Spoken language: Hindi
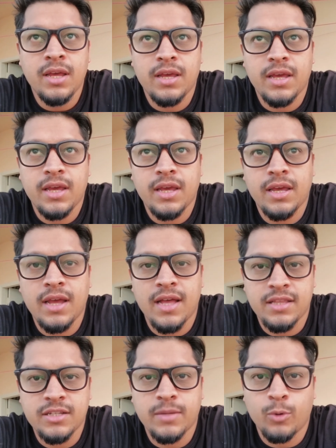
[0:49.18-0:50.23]
कि यहाँ
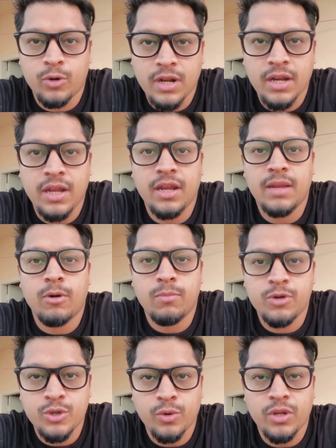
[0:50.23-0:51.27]
तक सपोर्ट करने के लिए बहुत
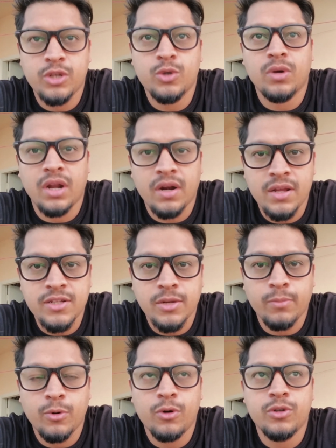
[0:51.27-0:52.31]
बहुत शुक्रिया जो कर रहे हैं
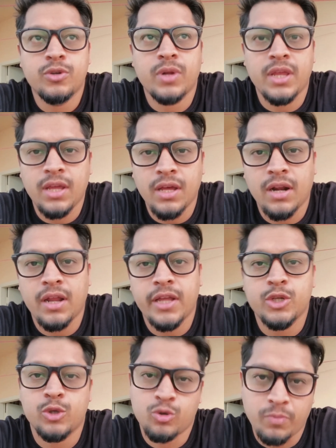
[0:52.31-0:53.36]
सपोर्ट जो नहीं कर रहे हैं
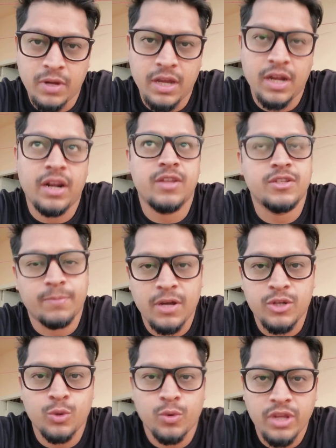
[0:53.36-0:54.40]
जो छुपके कर रहे हैं सबका
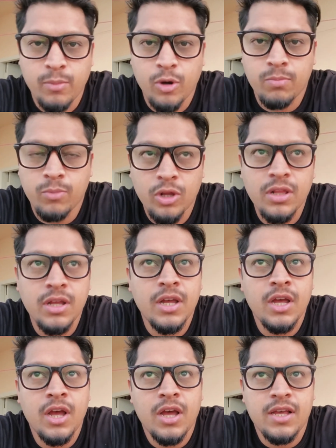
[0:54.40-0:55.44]
शुक्रिया बहुत बहुत
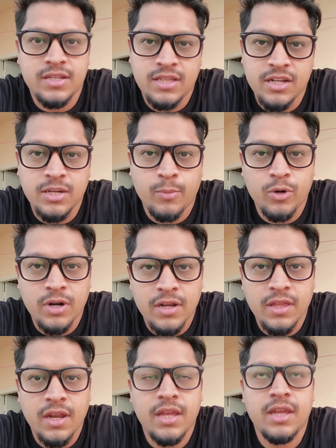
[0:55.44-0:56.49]
इसी तरह सपोर्ट
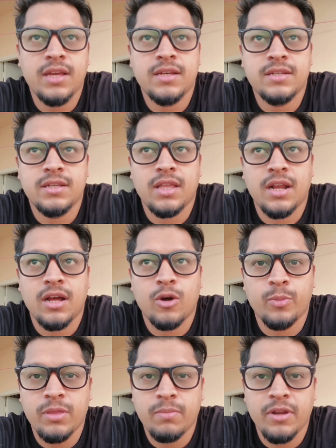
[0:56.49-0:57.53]
करते रहिए इसी तरह
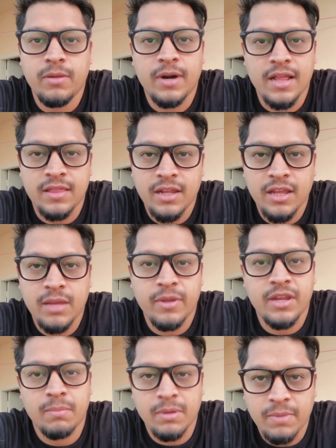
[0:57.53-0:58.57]
उम्मीद मेरी बढ़ाते रहिए
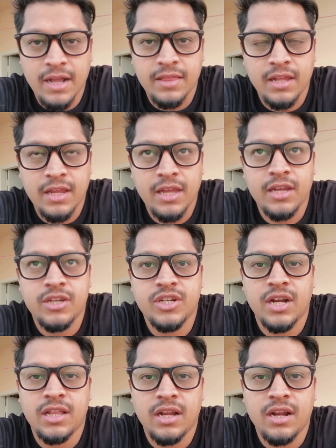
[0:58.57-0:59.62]
मेरी हिम्मत बढ़ाते रहिए
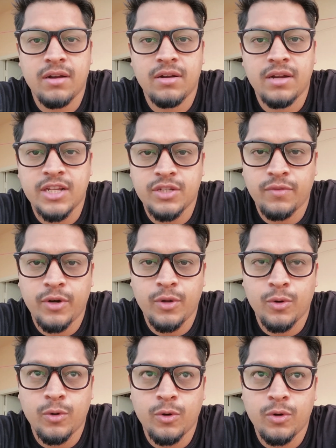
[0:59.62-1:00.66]
इन ताला नेक्स्ट
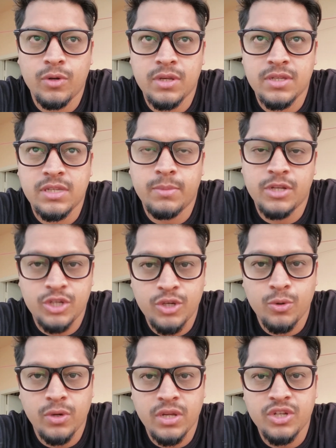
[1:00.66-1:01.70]
वीडियो इससे भी अच्छी
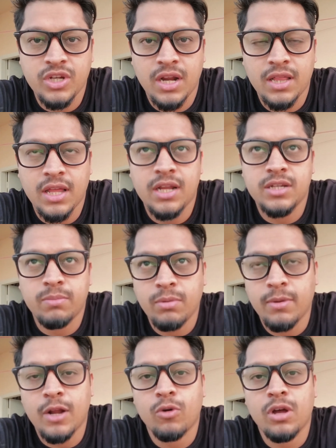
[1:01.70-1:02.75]
होगी इन ताला जब भी
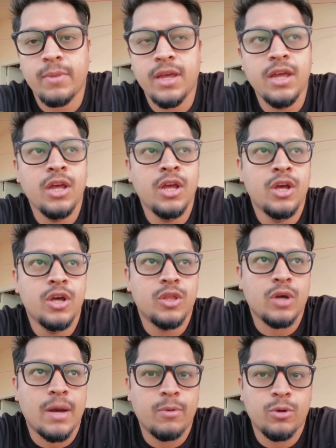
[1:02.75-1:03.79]
बनाऊँगा मैं
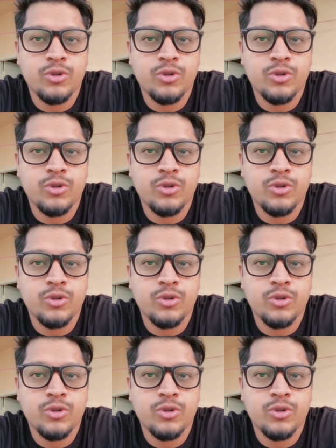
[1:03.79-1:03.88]
तो आप लोग